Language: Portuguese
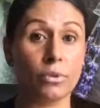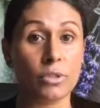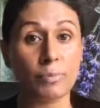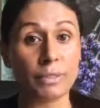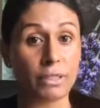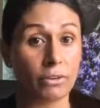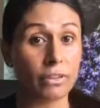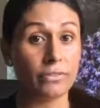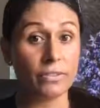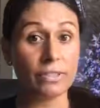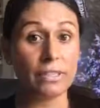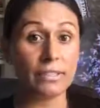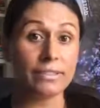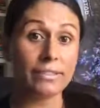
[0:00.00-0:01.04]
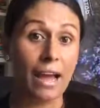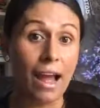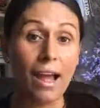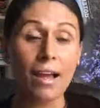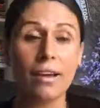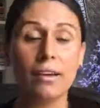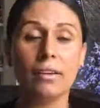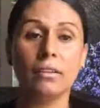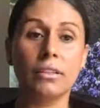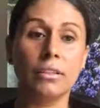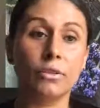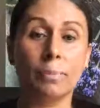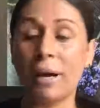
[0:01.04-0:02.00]
hospital que você está
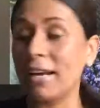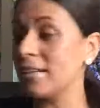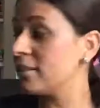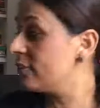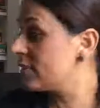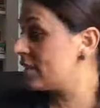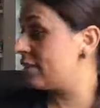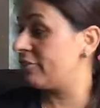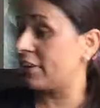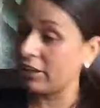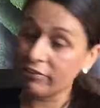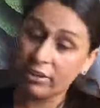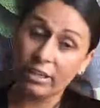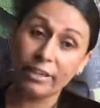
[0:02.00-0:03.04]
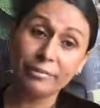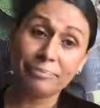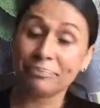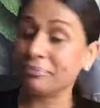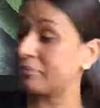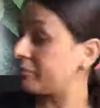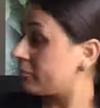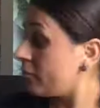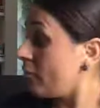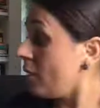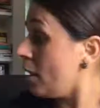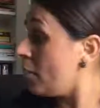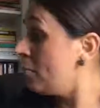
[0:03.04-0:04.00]
e do país que você vive, né?
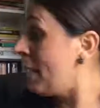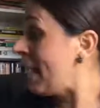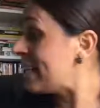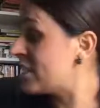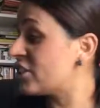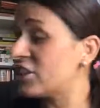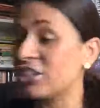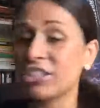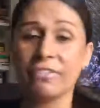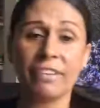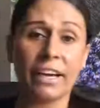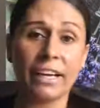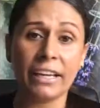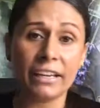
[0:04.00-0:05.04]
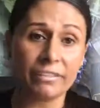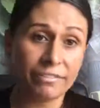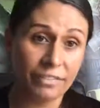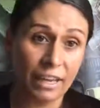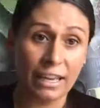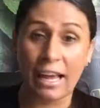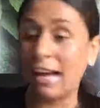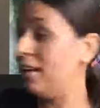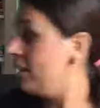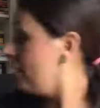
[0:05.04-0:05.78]
Mas a gente vai falar.